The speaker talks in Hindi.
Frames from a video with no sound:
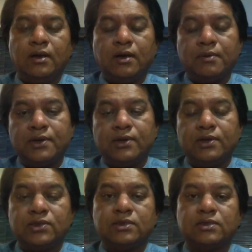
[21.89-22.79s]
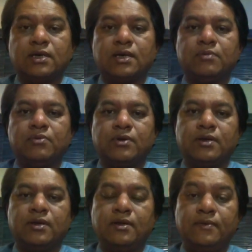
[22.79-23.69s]
हमारे रिलेशन्स ख़राब हो
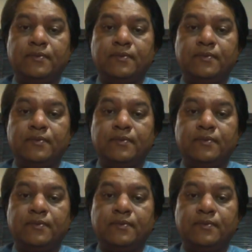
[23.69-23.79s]
रहे हैं